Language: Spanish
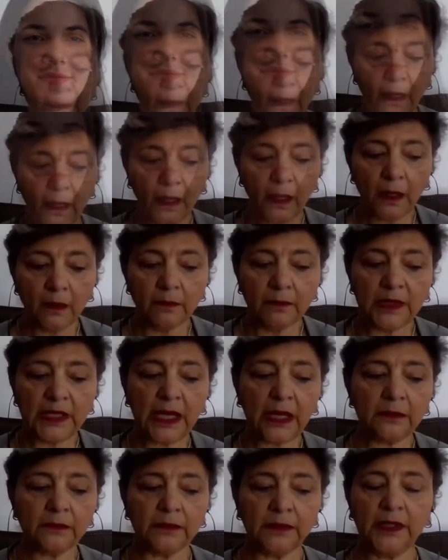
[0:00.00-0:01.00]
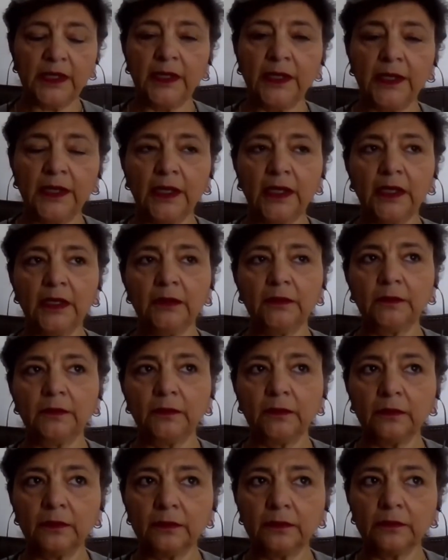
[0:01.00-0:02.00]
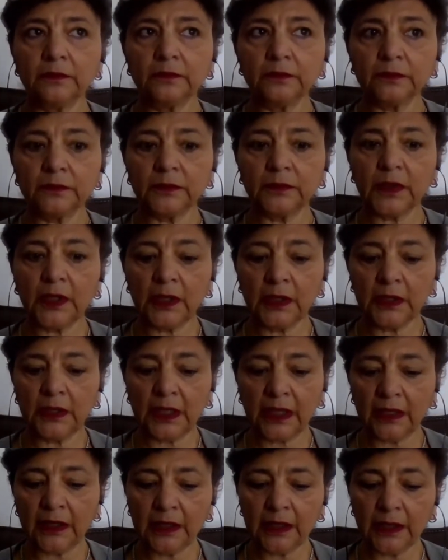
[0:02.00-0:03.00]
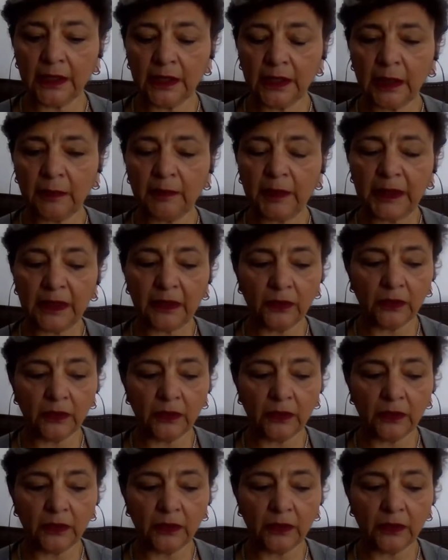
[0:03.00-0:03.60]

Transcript: Mira, mira, eh, eh, la,